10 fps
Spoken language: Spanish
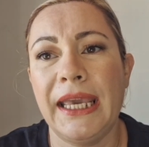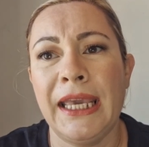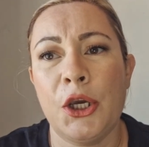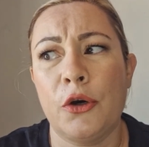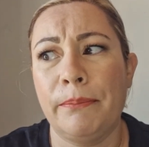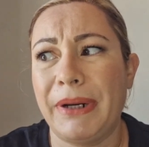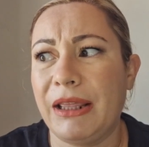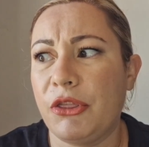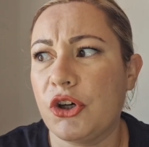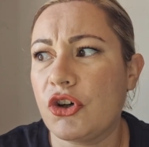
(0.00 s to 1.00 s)
Eh,
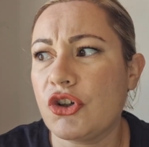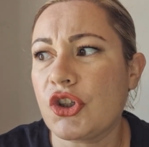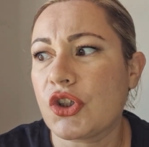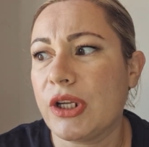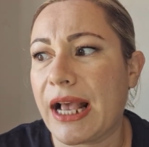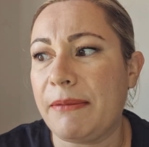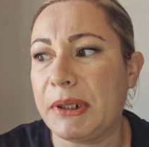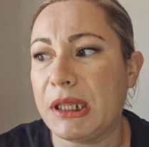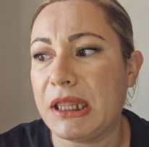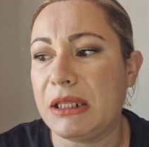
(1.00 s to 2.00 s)
compré dos,
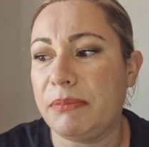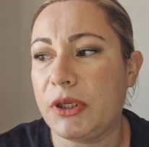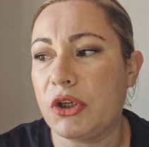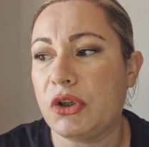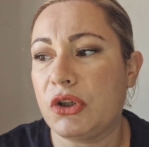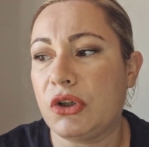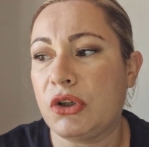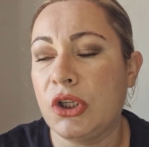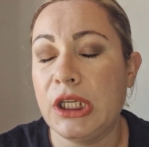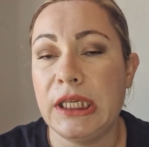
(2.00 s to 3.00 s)
al
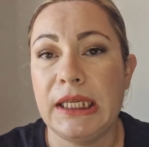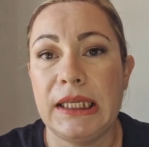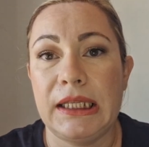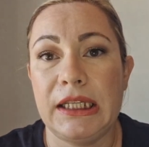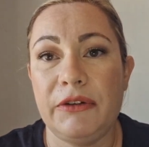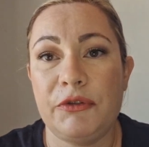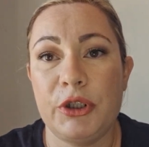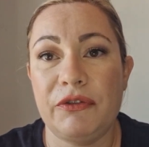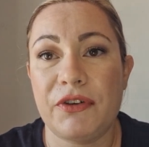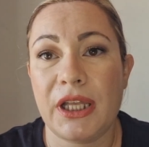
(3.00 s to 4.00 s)
principio ni
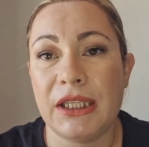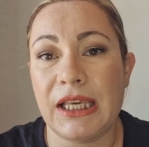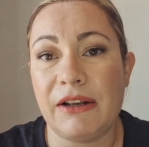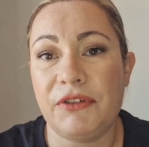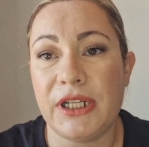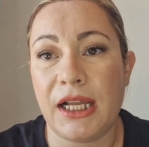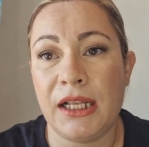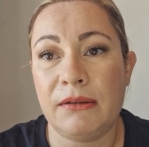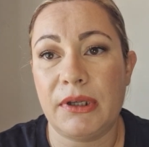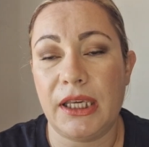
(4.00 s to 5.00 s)
funifa y al
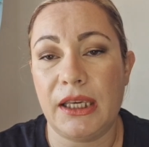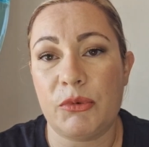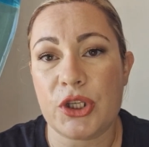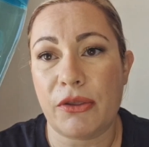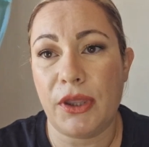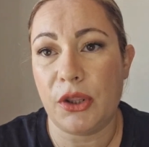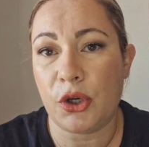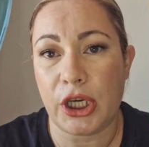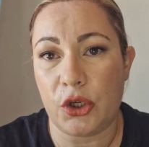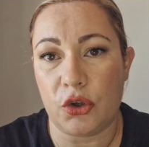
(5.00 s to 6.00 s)
final hemos
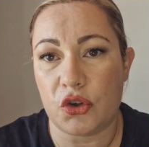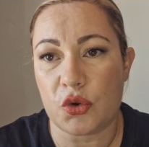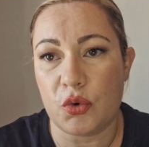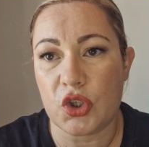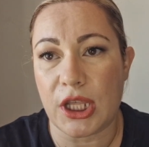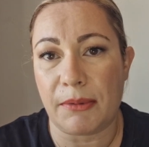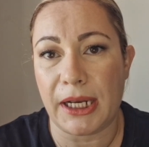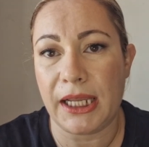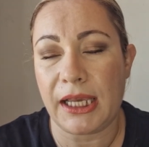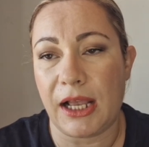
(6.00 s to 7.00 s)
decidido que no nos gusta,
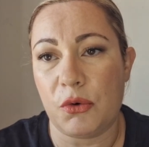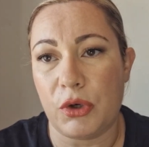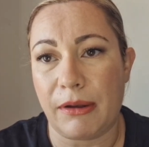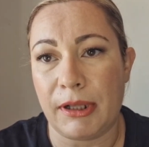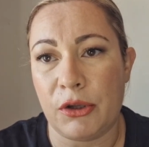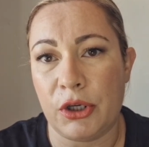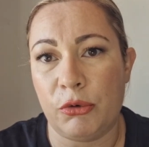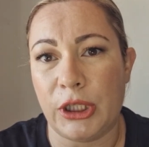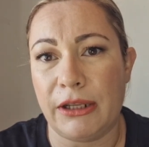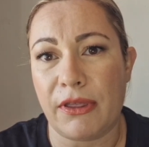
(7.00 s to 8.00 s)
¿vale? Alguna vez lo
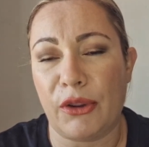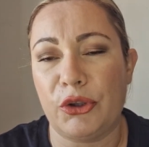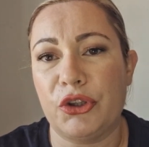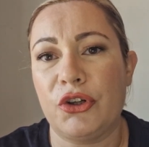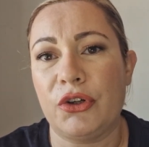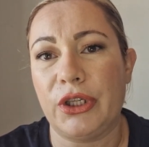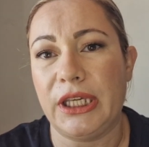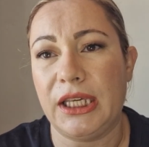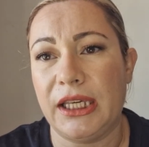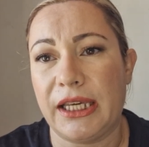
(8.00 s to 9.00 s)
he utilizado yo
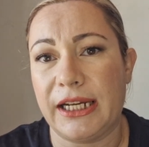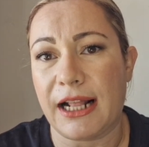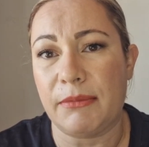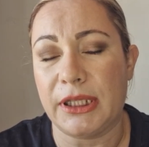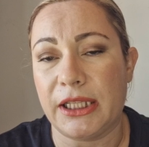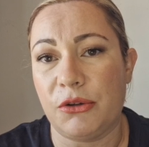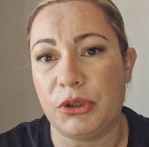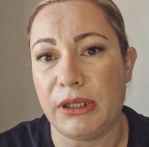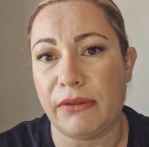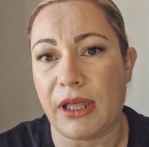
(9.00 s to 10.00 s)
y generalmente lo
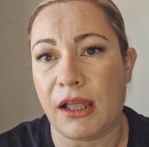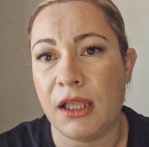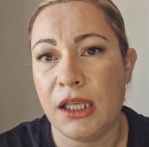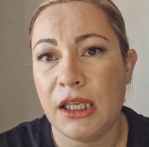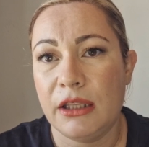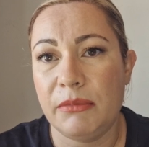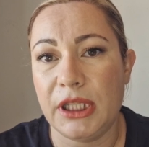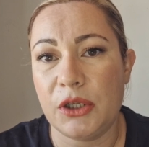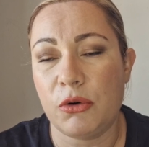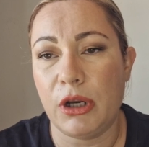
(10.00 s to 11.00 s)
utiliza
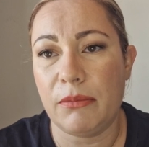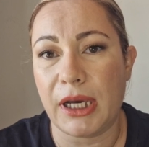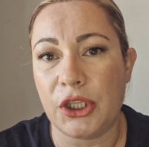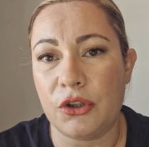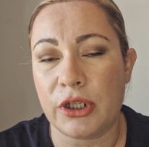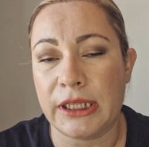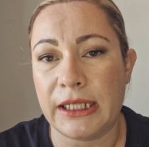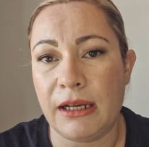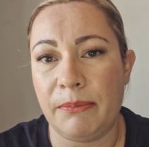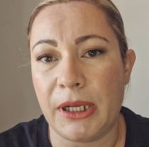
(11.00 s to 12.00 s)
mi hijo el mayor que
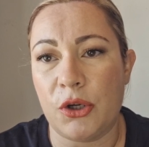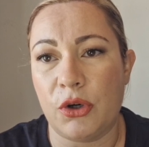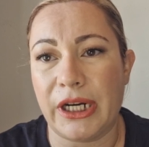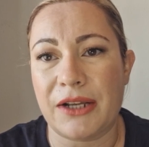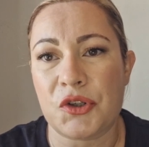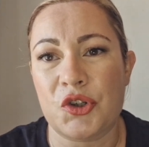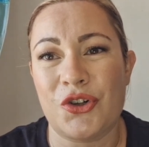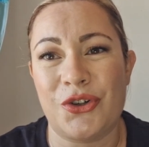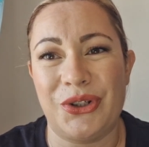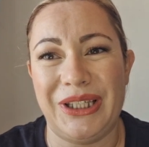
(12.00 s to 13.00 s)
tiene el pelo
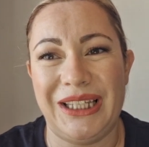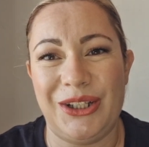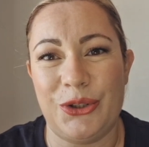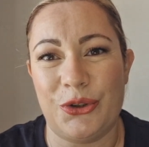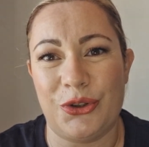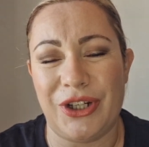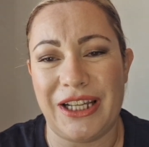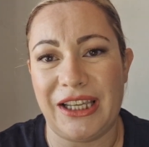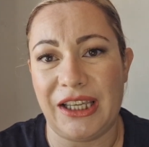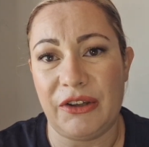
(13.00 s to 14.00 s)
graso y no
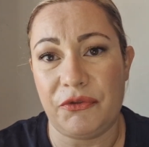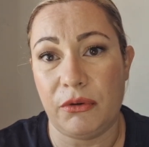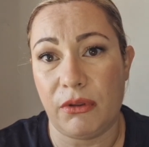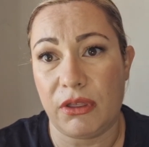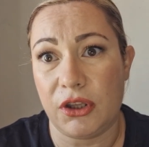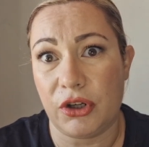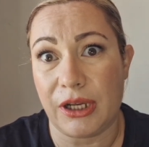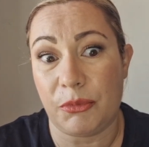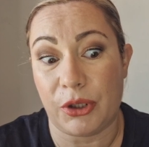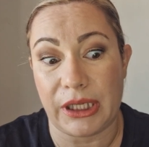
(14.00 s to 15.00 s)
le
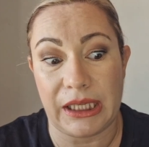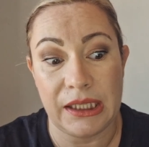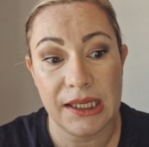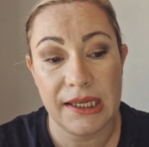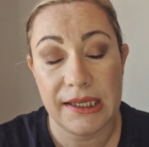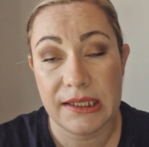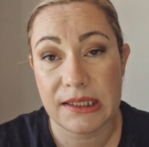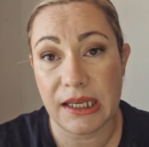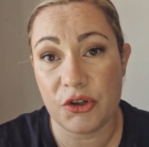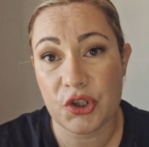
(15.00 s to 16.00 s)
funciona porque
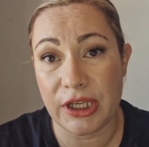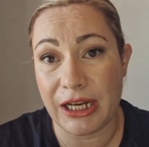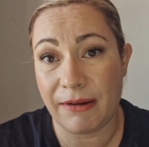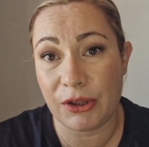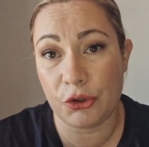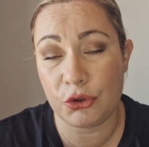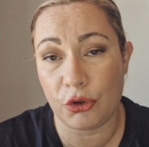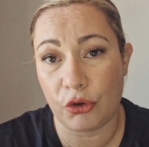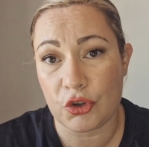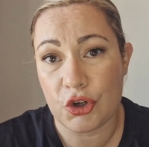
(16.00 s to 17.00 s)
se lo sigue lavando
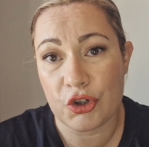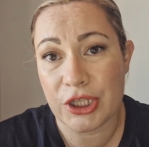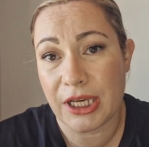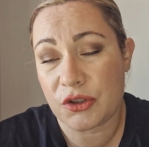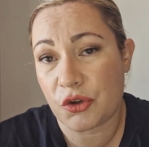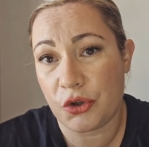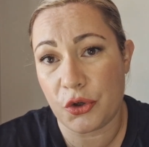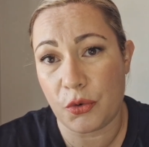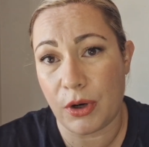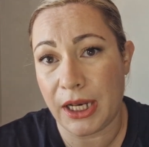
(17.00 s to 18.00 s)
todos los días,
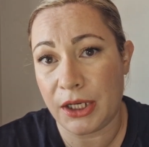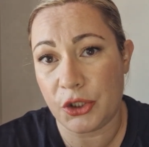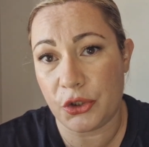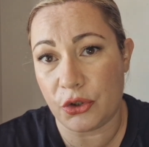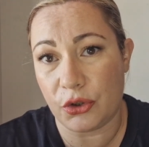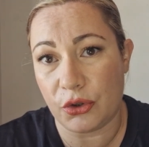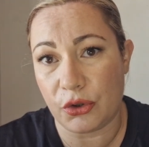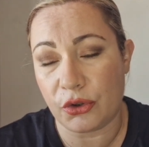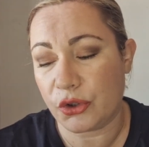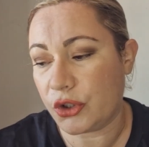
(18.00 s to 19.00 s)
con lo cual
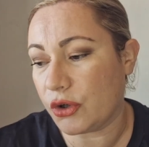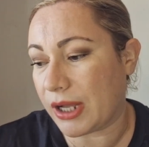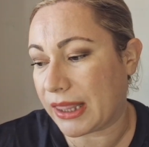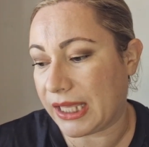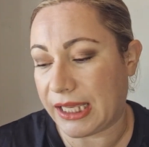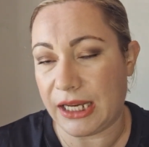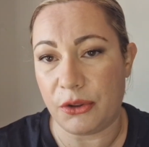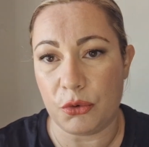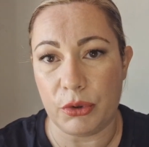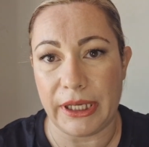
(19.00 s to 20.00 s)
no, no hace que
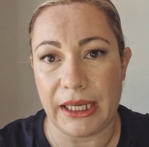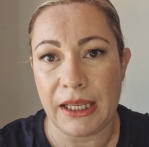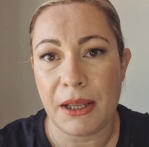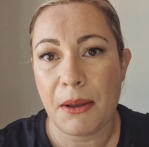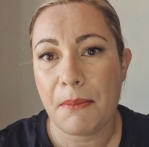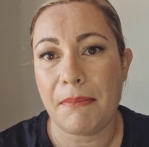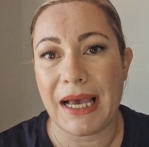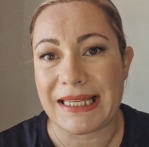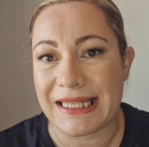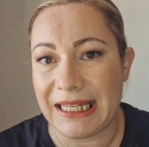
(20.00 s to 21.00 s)
le dure
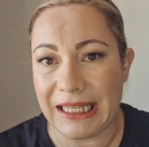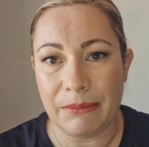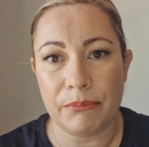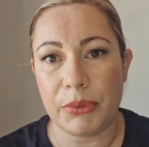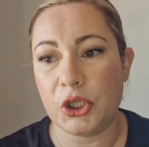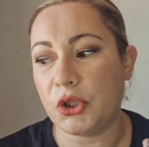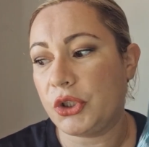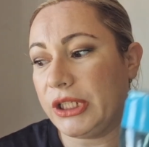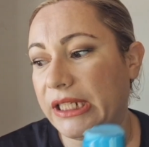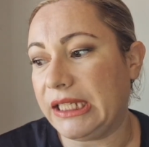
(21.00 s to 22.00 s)
más
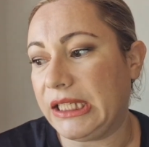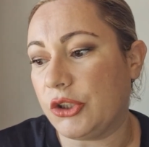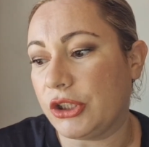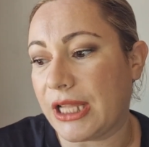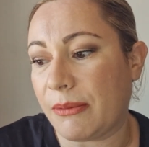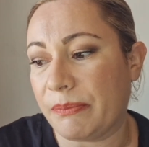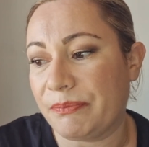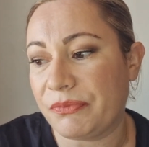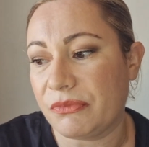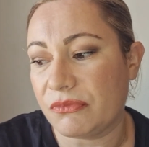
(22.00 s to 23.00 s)
limpio, ni
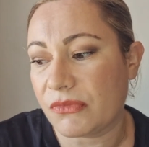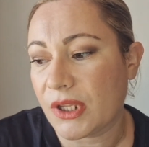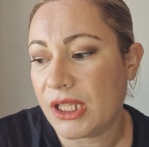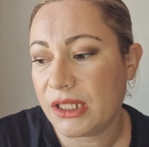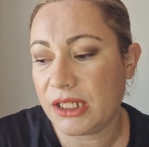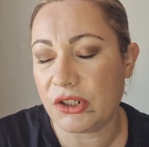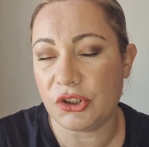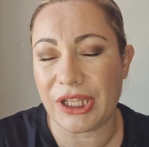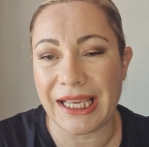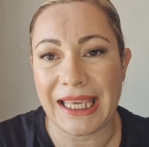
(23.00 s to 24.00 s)
nota, mm, ni
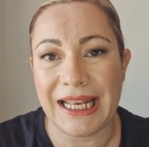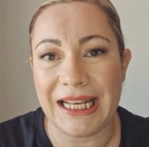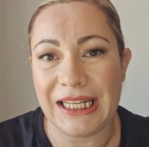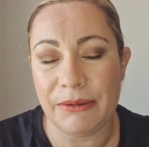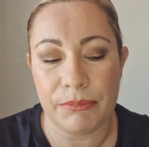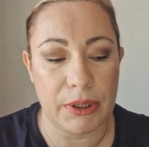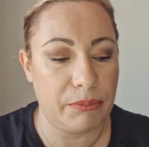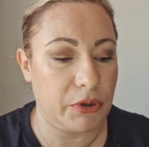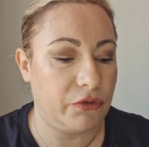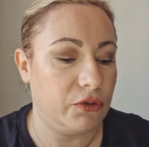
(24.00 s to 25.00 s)
nota que le limpie
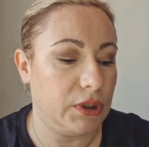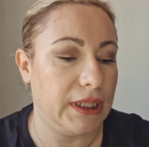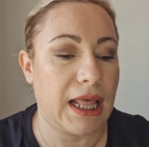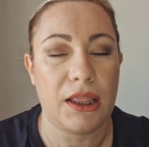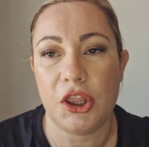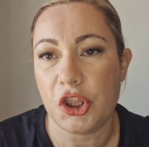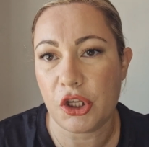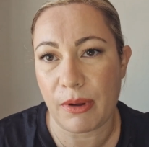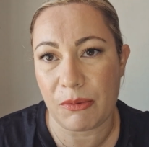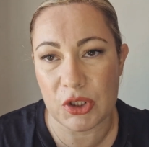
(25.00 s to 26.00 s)
en profundidad.
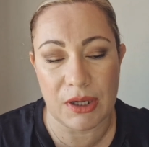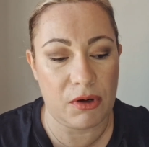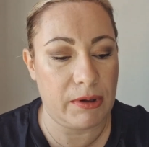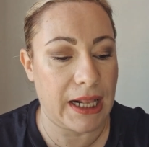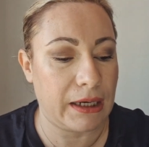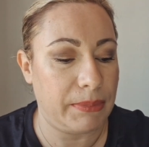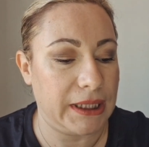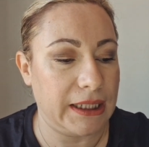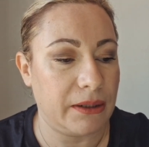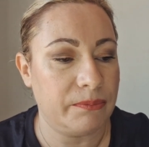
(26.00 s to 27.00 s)
No vamos a volver a
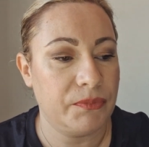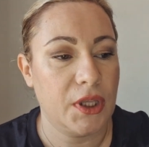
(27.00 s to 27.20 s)
repetir.